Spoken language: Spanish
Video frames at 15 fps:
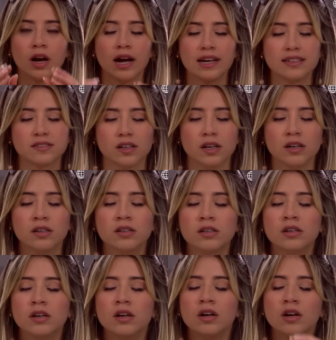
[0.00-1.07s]
Alesia,
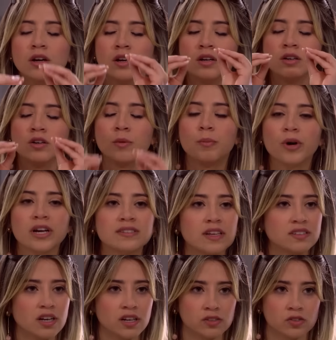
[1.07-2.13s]
no puedes
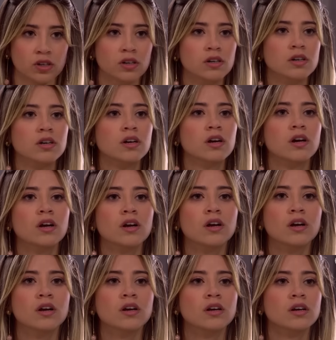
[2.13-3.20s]
hacer eso.
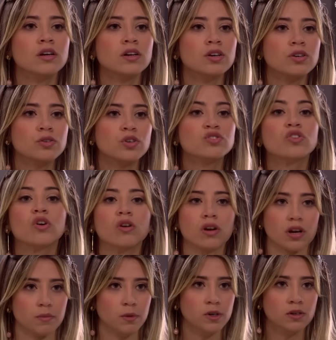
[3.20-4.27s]
Yo estoy con
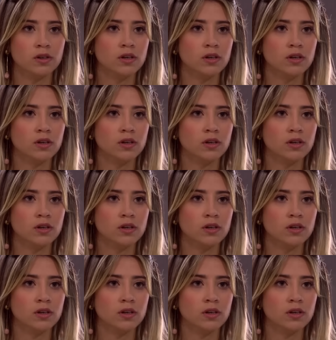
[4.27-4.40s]
Remo.